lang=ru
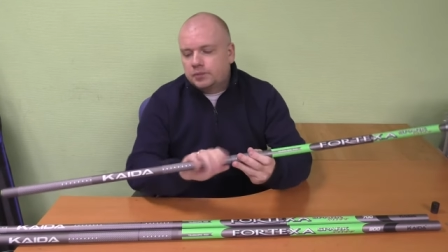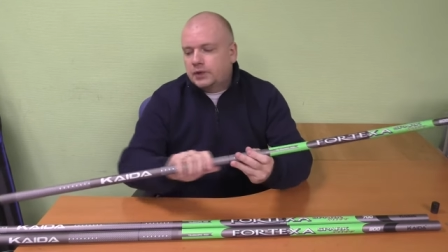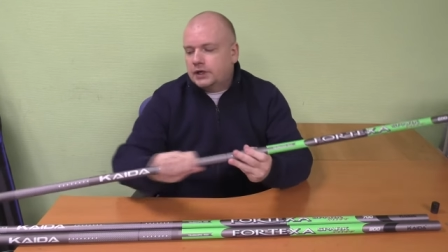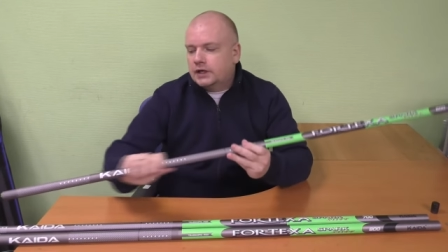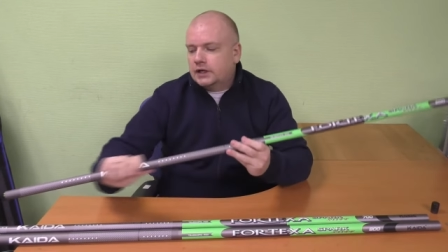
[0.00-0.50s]

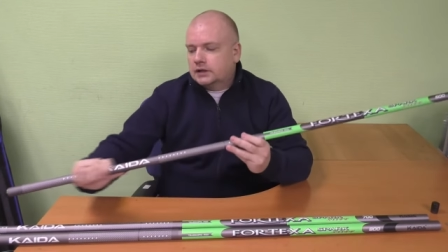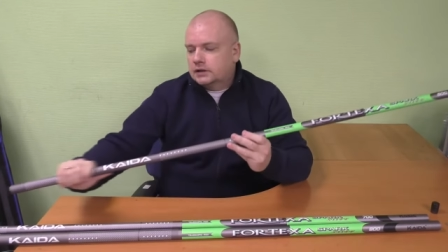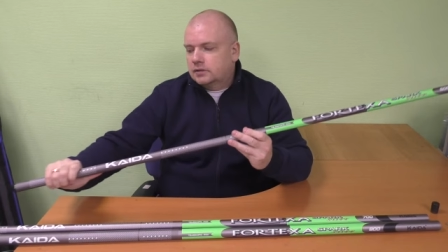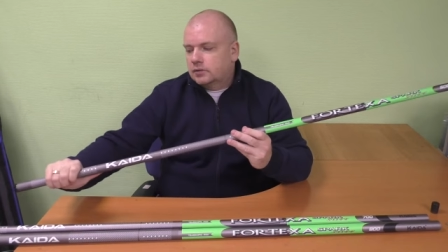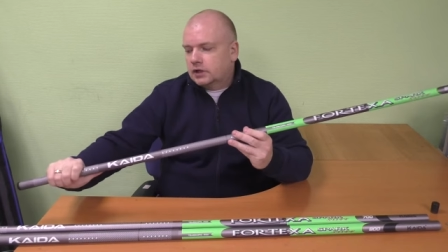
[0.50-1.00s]

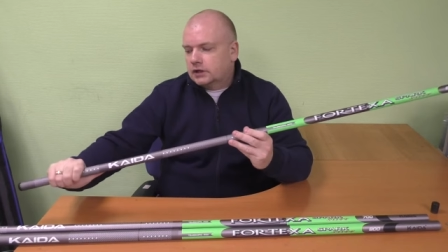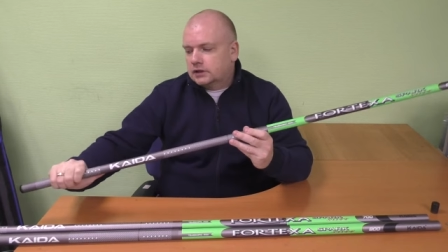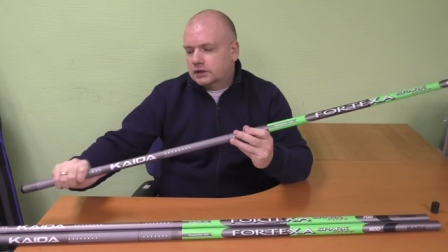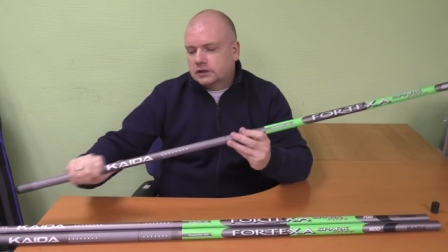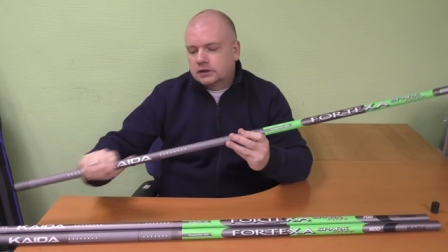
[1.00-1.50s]
приятный
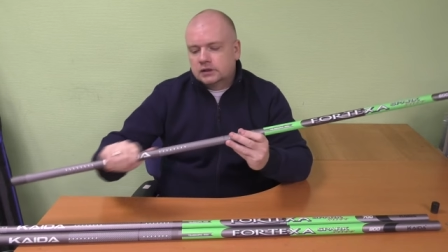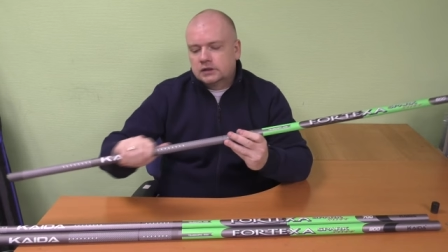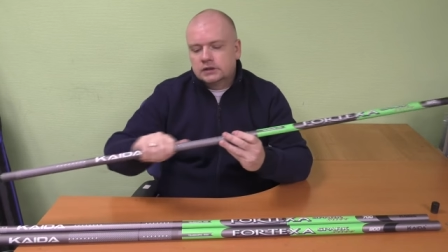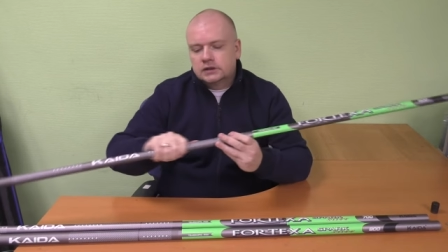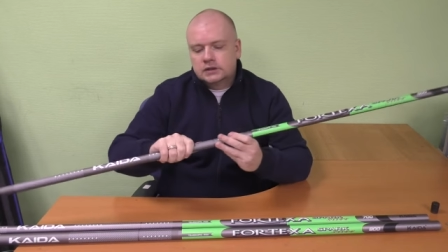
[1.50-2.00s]
бланк,
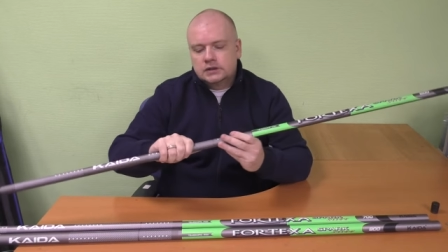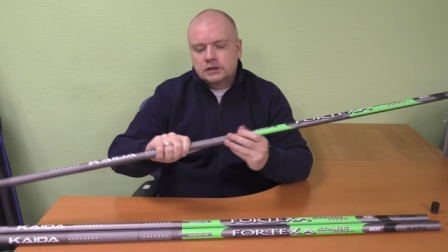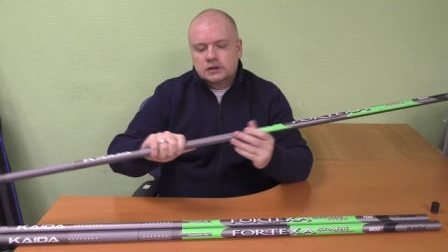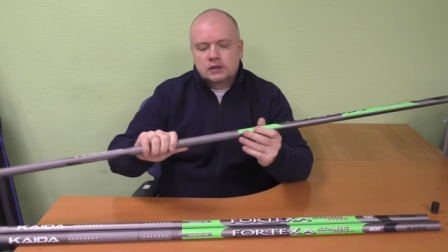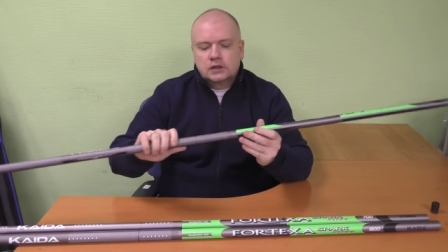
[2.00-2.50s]
э,
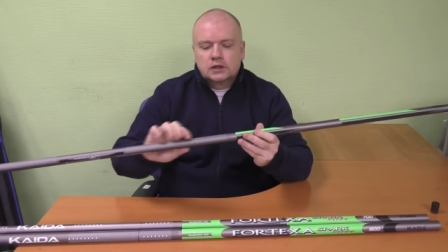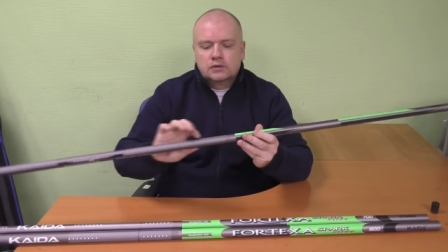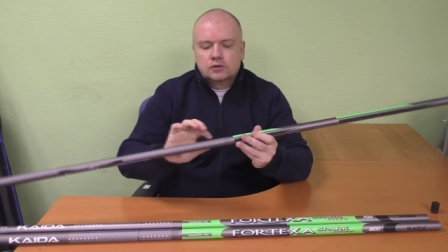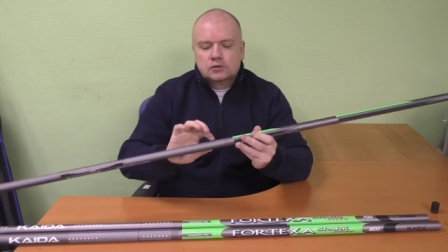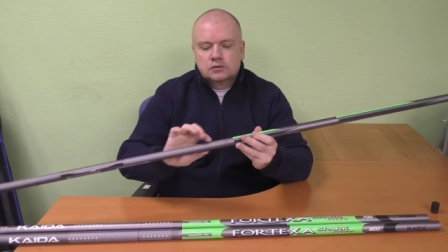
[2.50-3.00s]
здесь такая
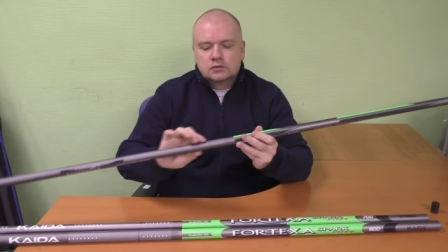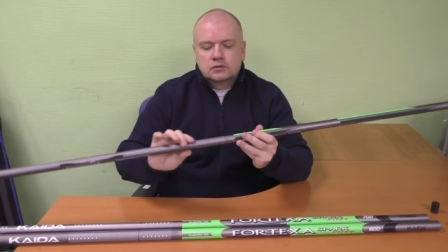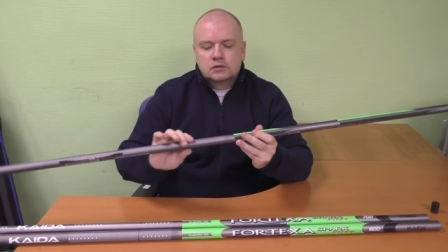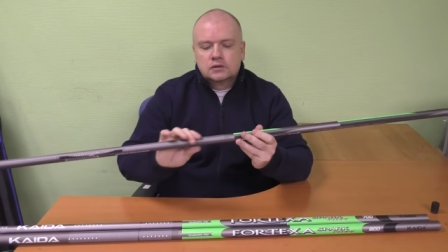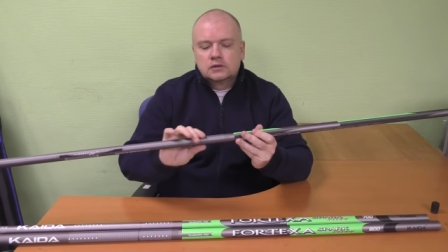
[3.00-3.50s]
вот
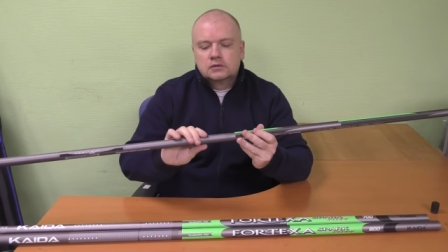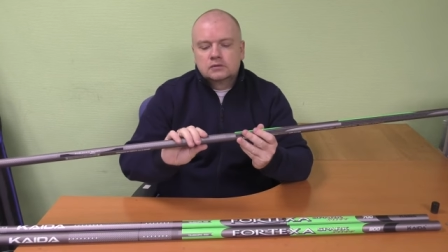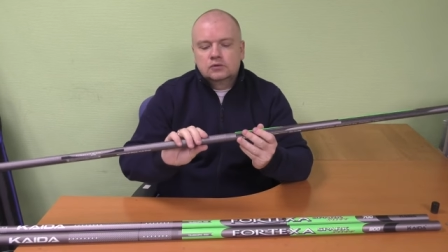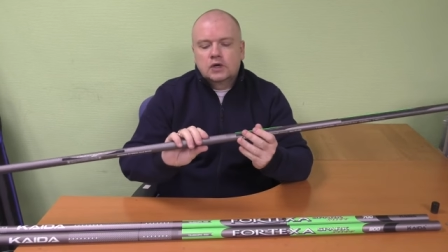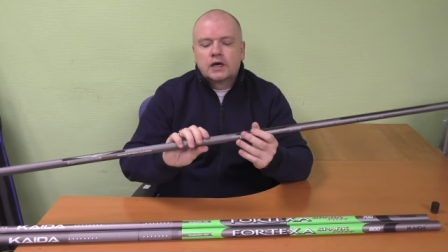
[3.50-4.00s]

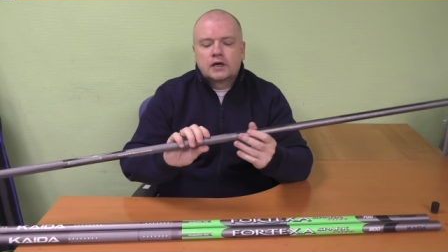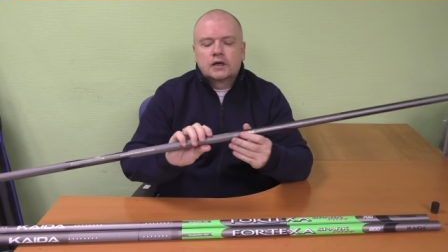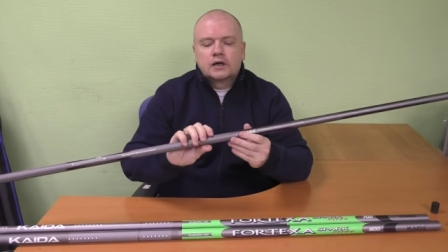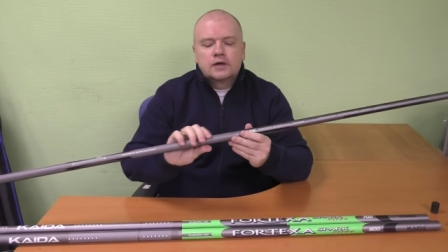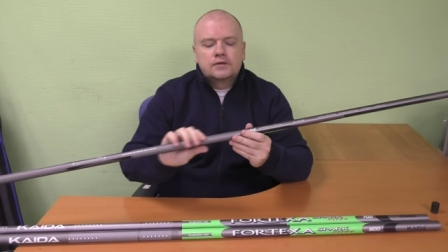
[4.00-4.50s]
ну,
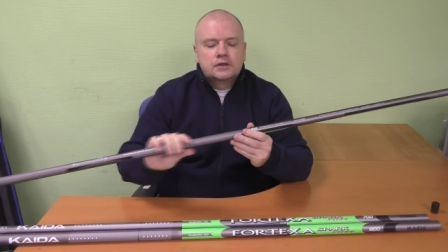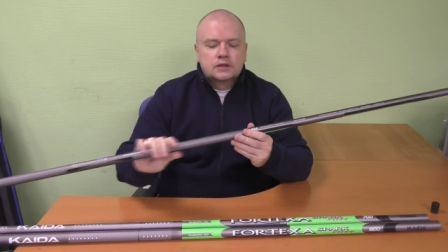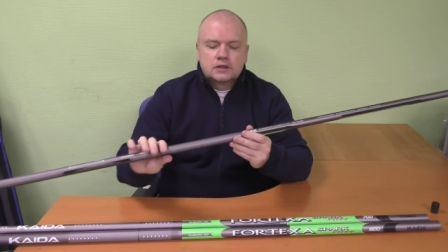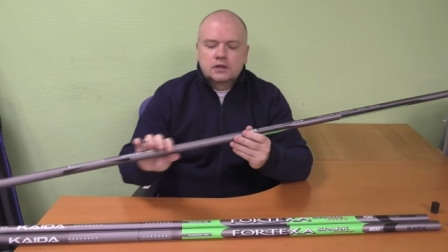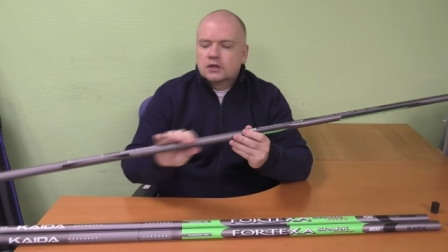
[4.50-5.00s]
аэрография, не
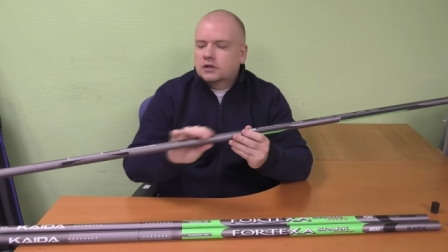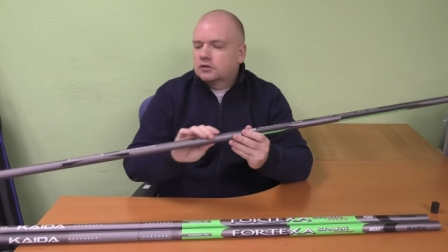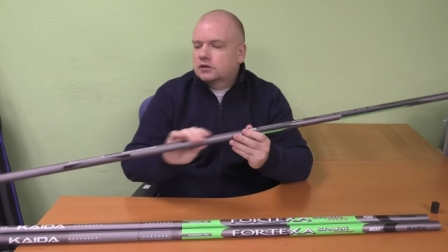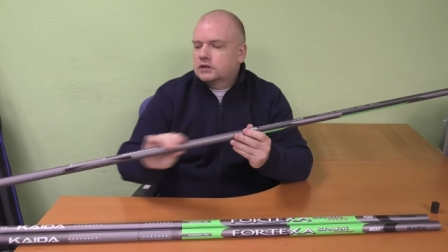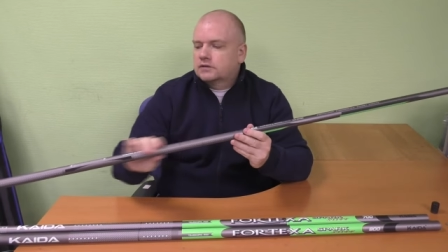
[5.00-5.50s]
знаю, как
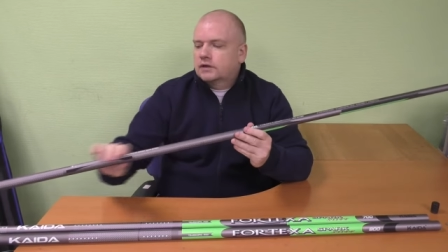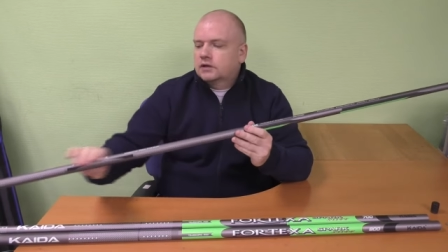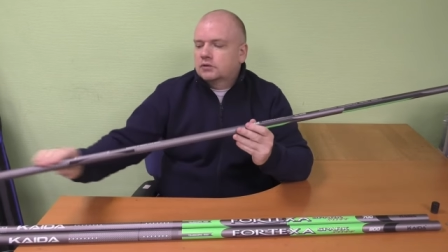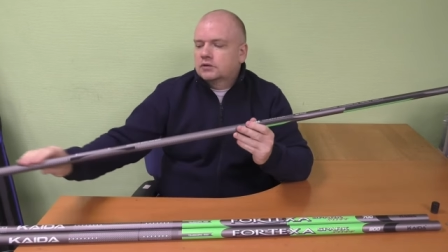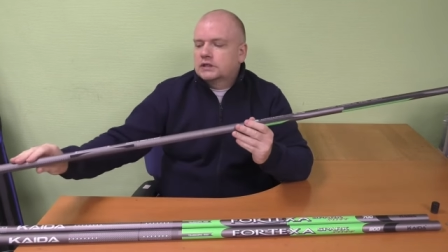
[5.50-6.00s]
ее назвать,
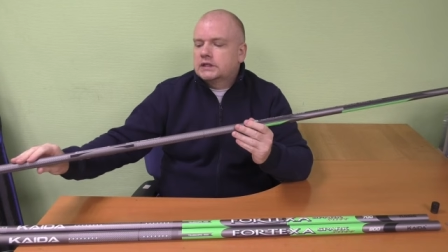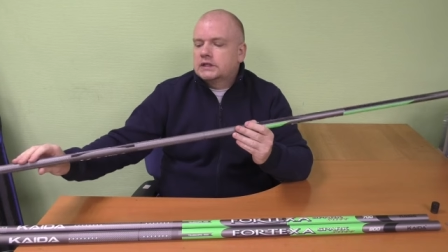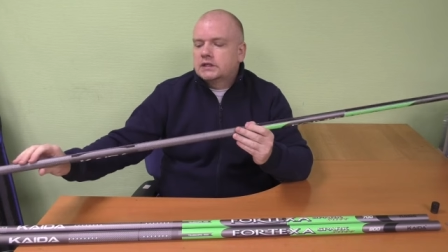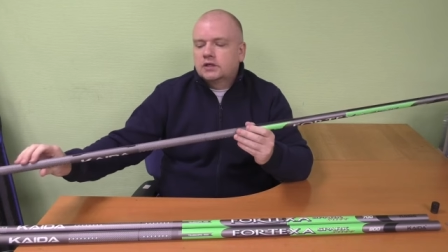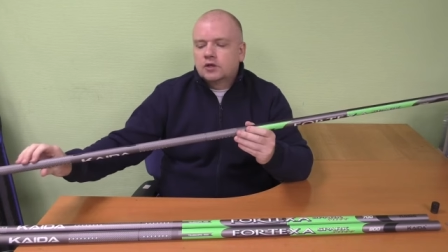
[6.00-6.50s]
такое
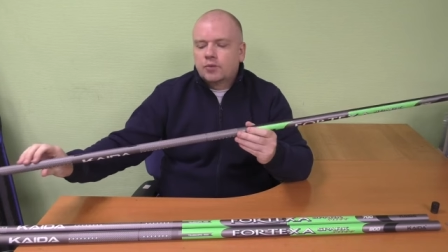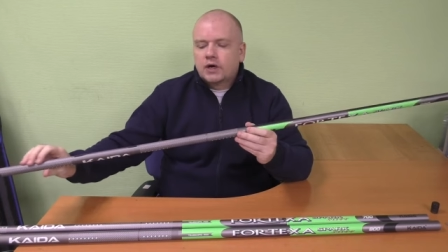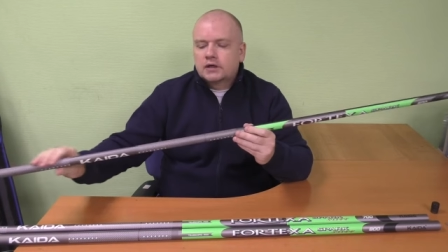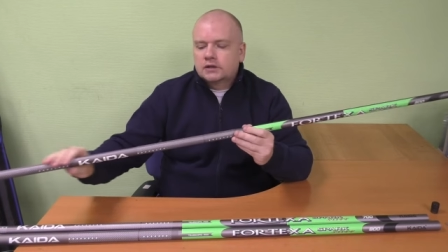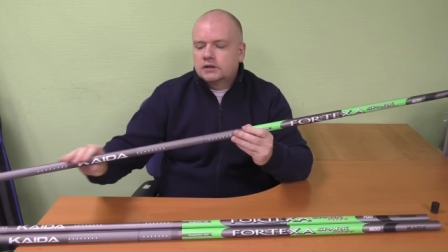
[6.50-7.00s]
нанесение
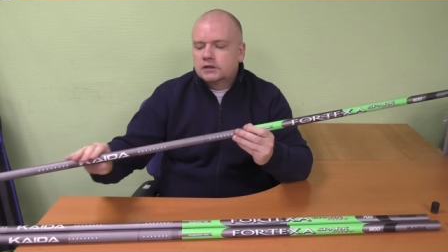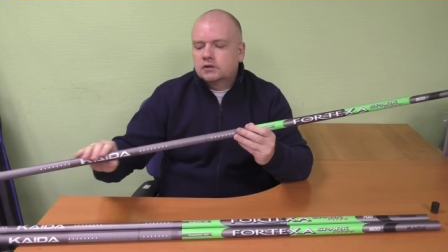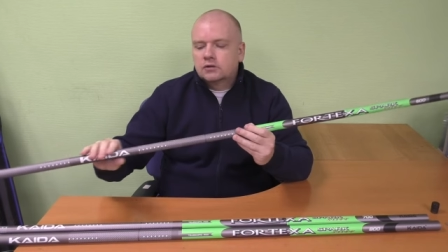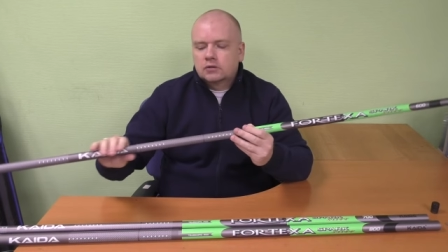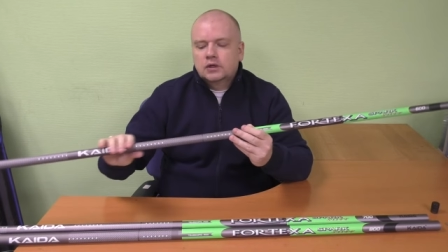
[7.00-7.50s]
покрытия
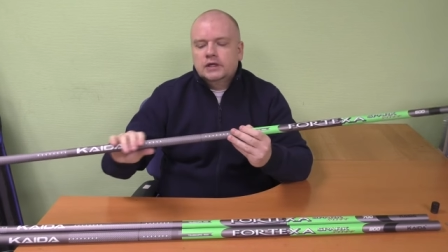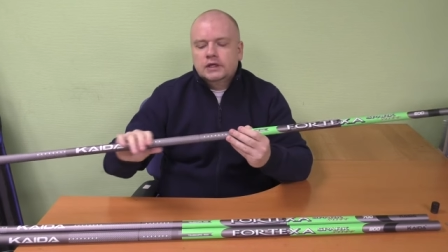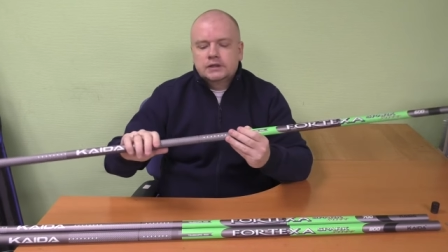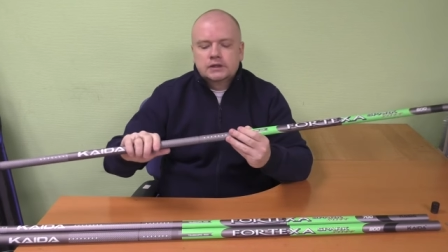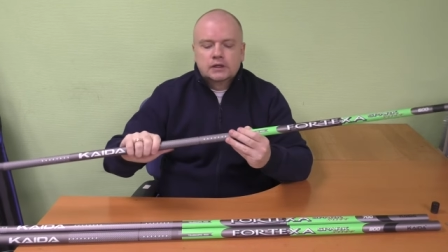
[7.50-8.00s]
на
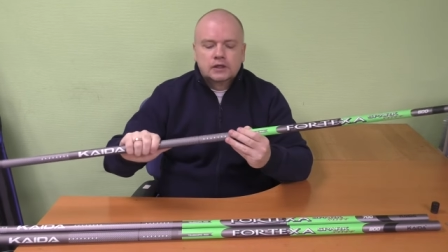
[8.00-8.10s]
рукоять,